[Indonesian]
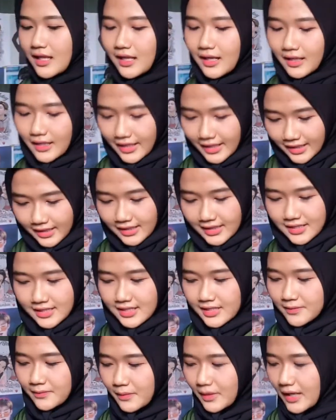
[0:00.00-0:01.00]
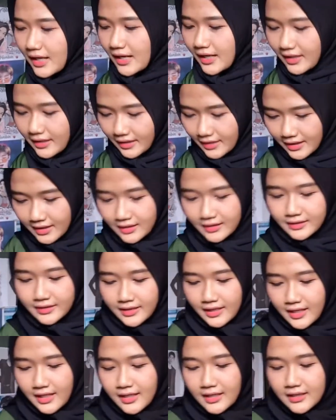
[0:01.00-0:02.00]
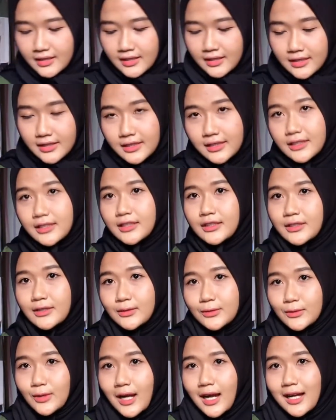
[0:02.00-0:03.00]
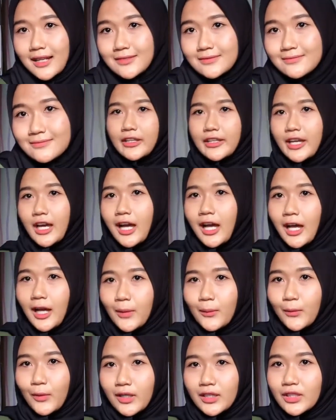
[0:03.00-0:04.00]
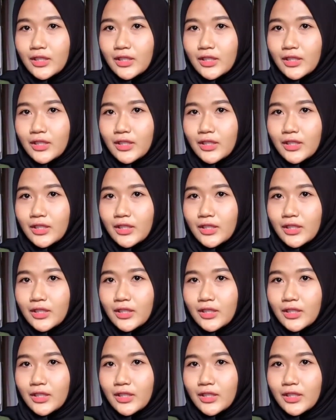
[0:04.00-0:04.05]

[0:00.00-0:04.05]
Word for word: next barang yang kedua oh iya buat